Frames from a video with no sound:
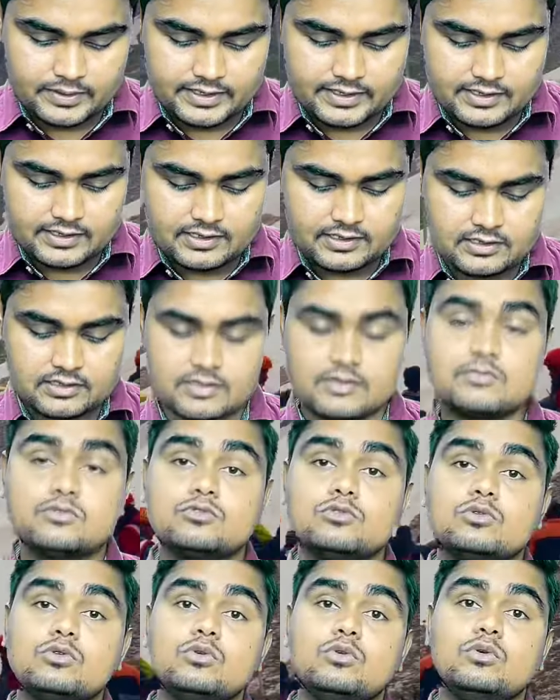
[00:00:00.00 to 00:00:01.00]
मेडिकल कब
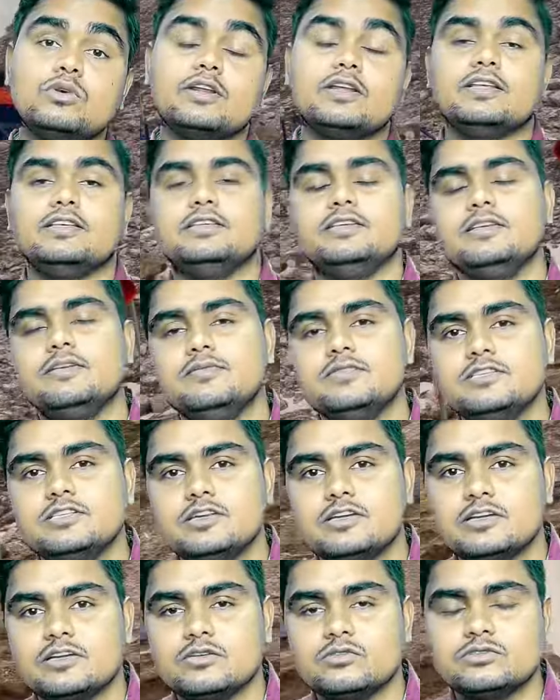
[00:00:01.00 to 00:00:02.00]
शुरू हो रहे हैं ये भी
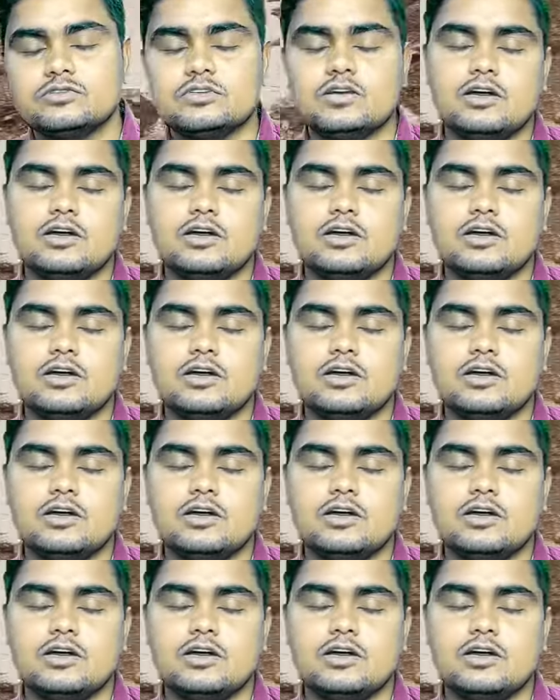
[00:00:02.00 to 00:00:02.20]
सारा कुछ